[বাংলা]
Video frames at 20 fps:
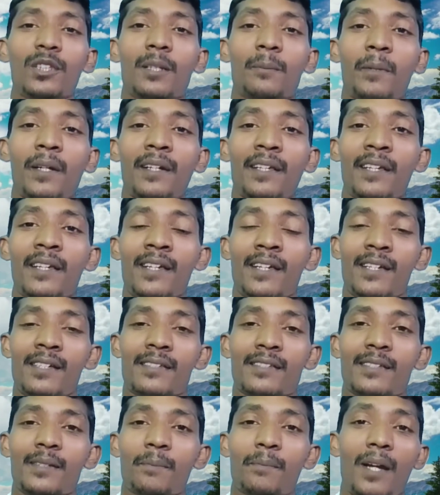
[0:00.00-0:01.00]
হতে পারে
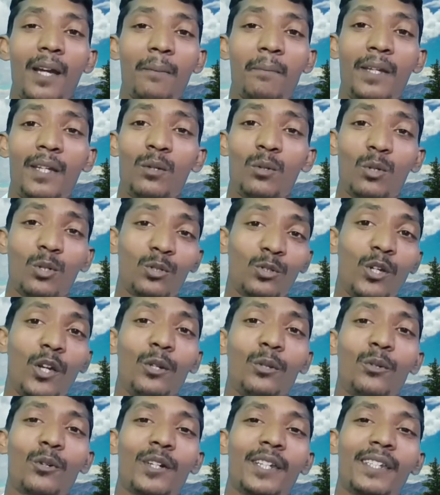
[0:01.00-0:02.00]
যে বাইবেল
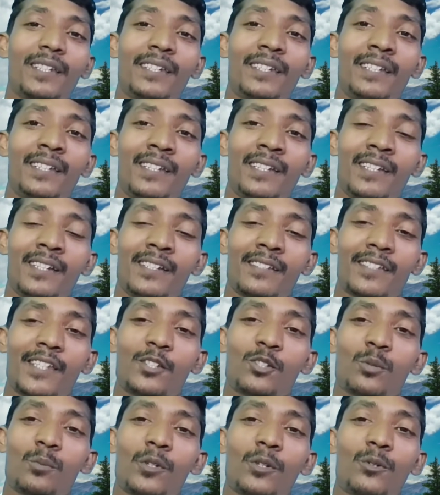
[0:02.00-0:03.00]
অধ্যয়ন করেননি
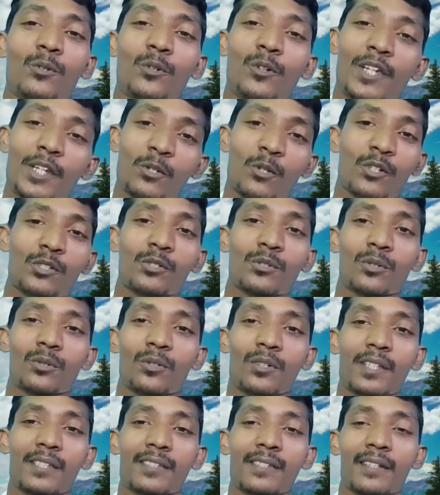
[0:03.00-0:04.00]
সেই সময়গুলোকে নষ্ট
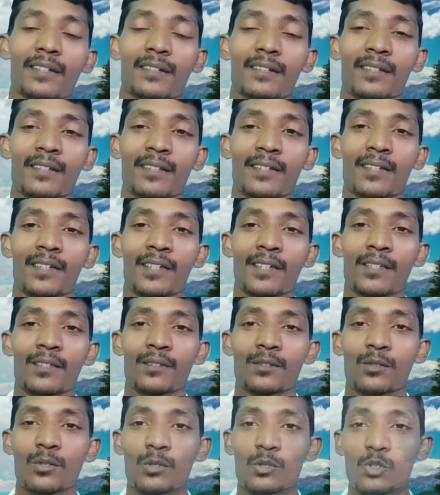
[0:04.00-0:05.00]
করেছেন তো